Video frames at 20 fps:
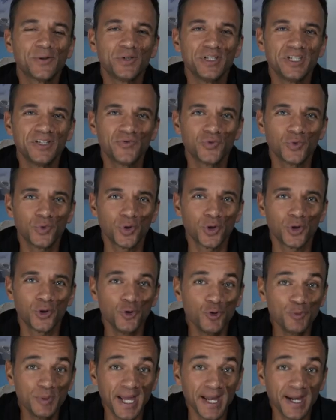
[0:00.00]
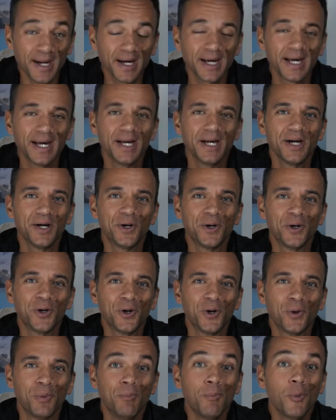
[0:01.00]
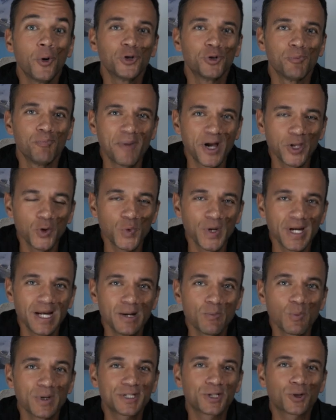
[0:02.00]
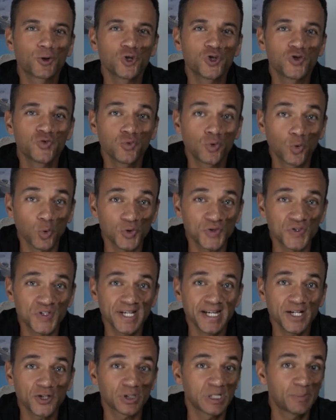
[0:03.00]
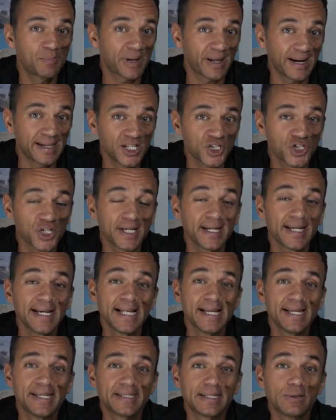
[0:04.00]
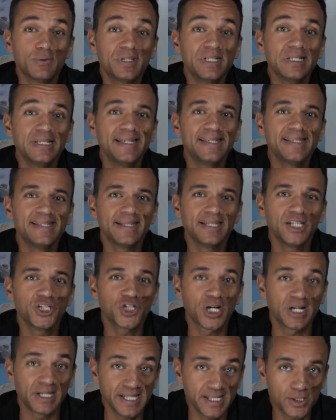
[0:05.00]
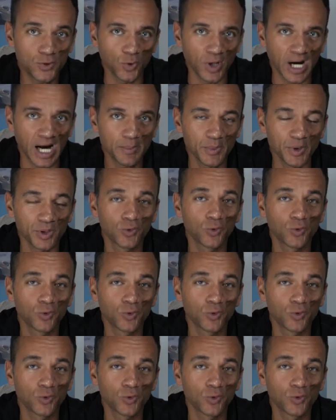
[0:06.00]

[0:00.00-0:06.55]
au niveau euh, lumière, euh, mode manuel, moi ce que je vous conseille, j'en ai parlé déjà, c'est d'utiliser déjà l'histogramme.